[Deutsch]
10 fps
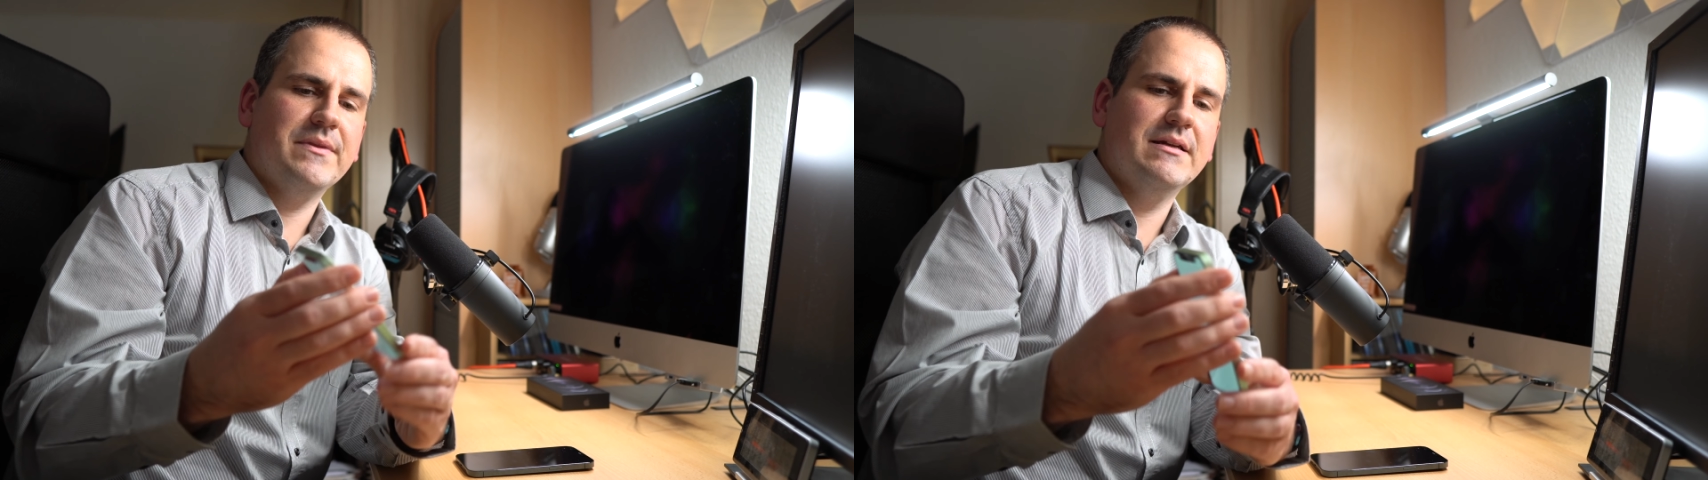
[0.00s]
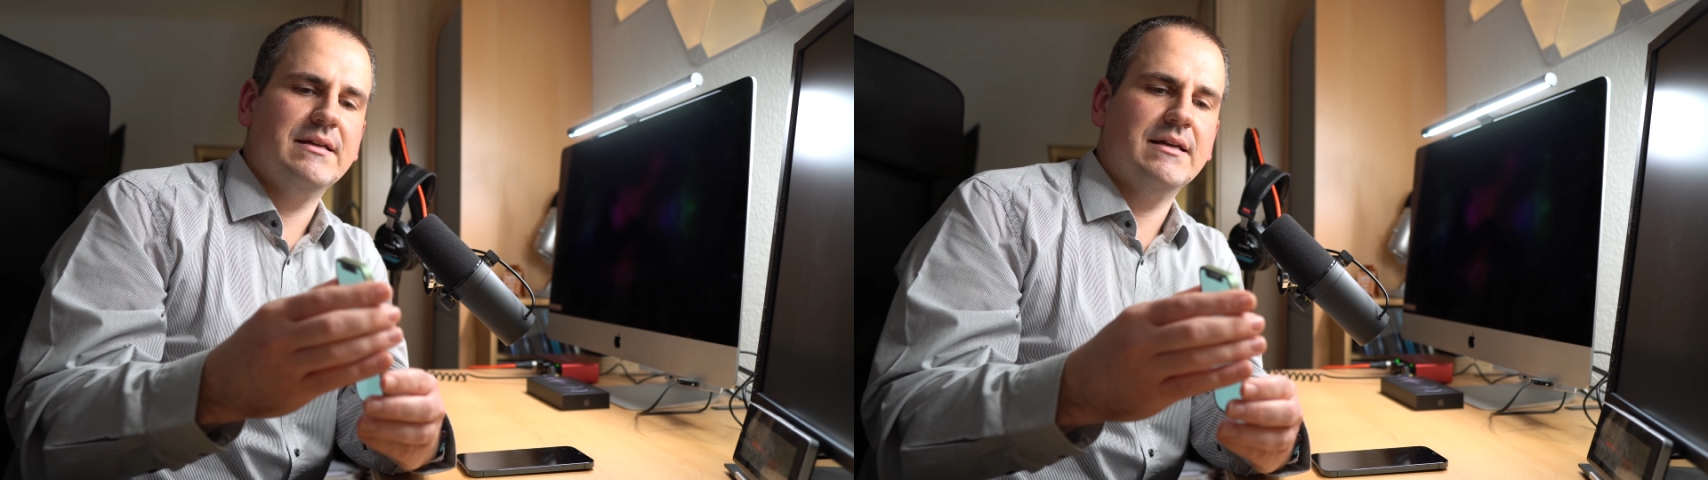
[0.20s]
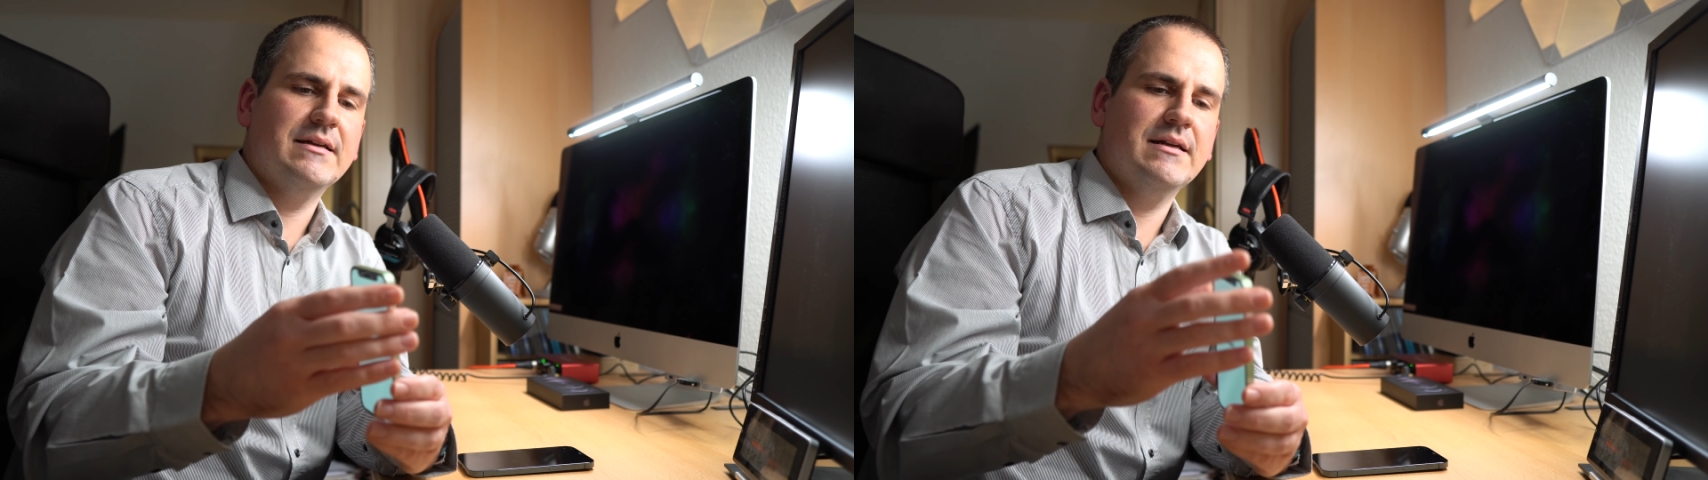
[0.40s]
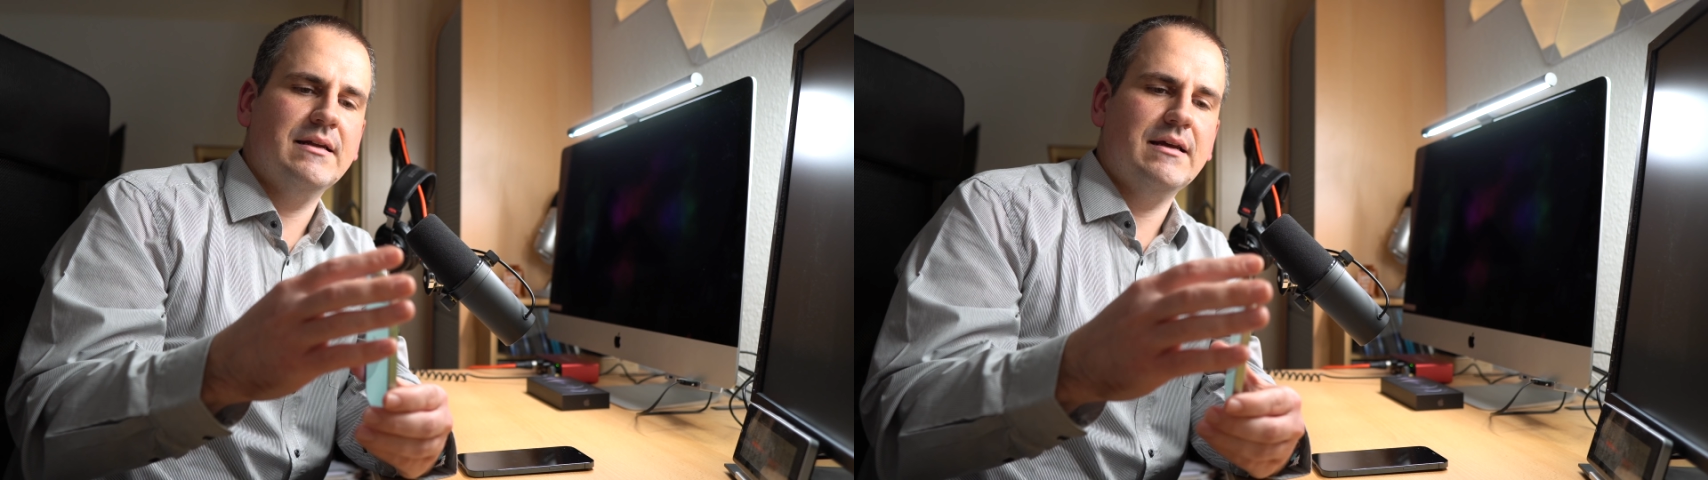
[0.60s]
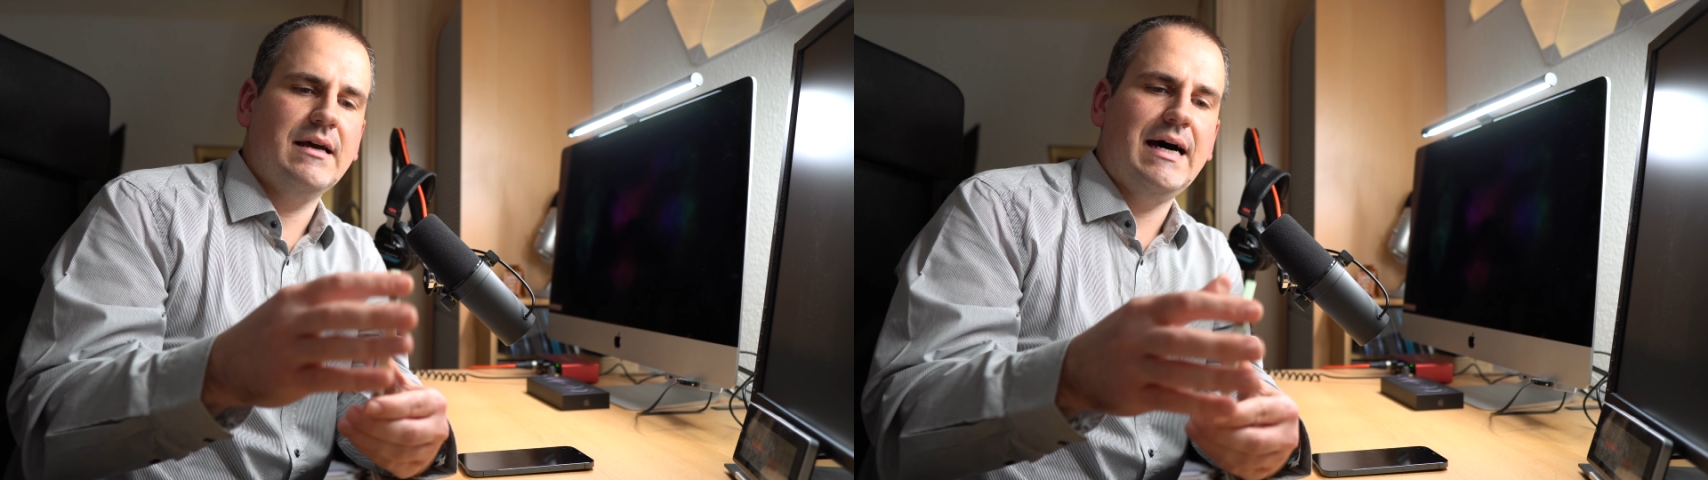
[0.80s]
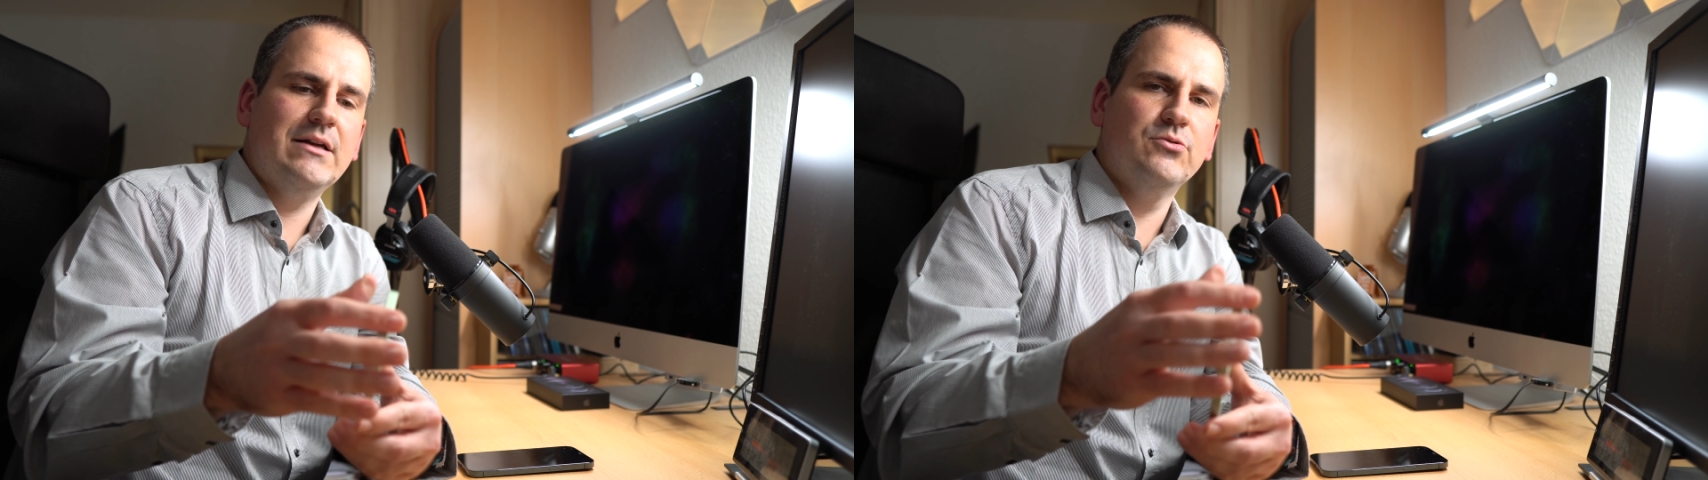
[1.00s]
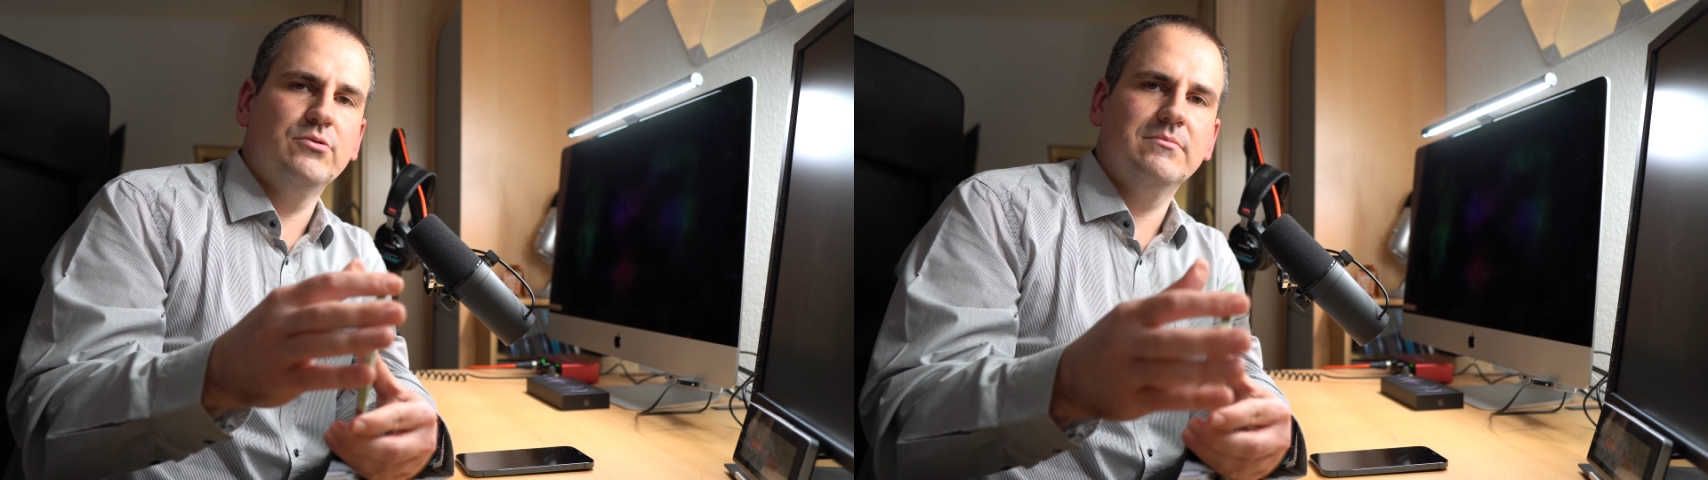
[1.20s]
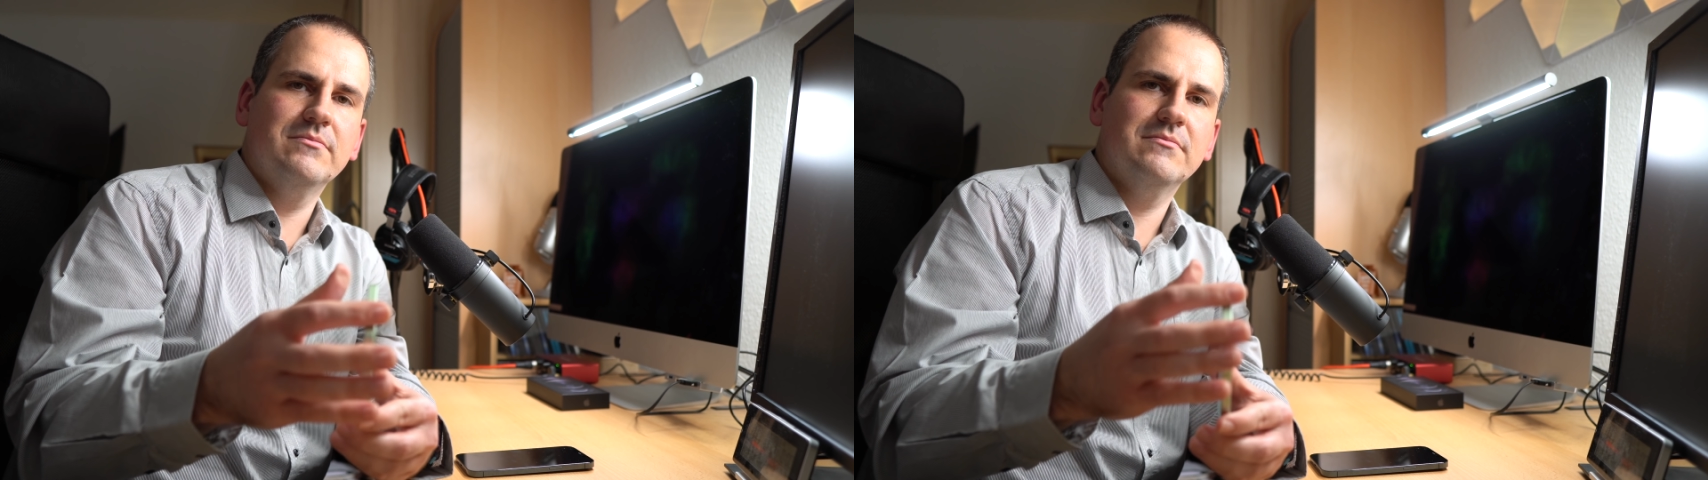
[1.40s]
Dann Alu.